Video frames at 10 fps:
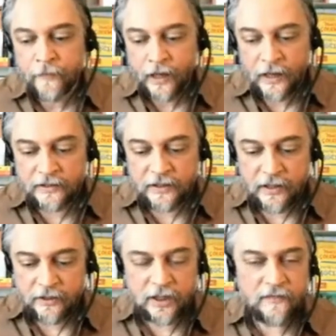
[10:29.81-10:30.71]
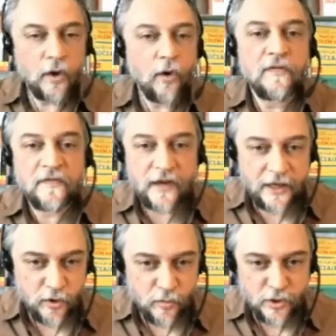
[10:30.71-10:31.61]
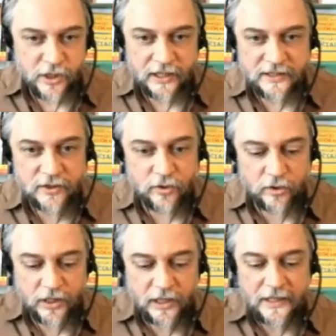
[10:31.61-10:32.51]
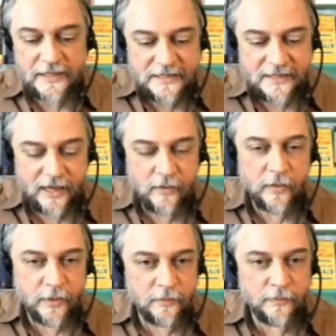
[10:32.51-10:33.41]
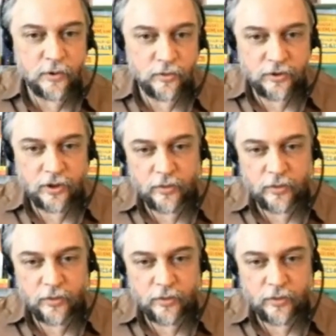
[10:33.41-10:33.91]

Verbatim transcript: alternative o fare comunicazione insieme per prodotti,